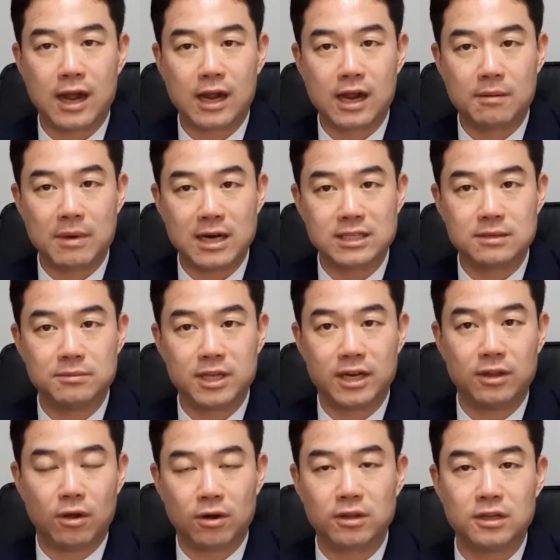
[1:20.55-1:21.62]
아까
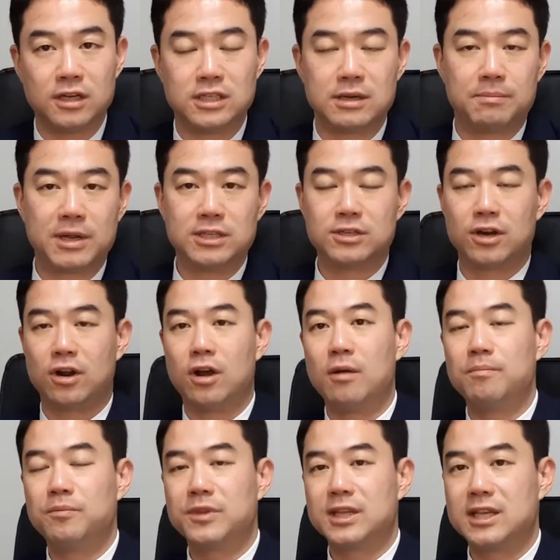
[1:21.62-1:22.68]
말씀드린 어른들
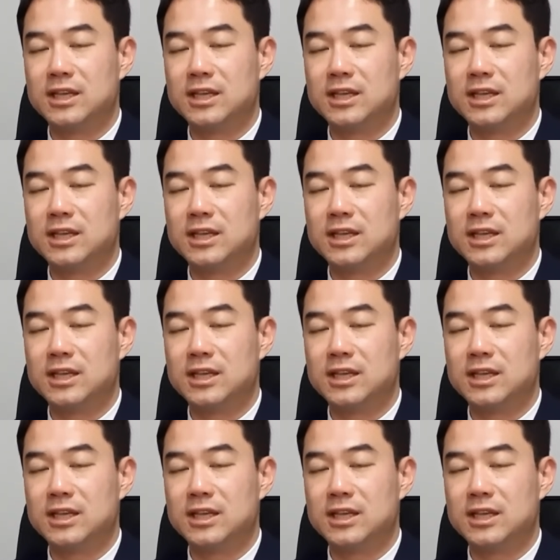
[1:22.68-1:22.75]
재판처럼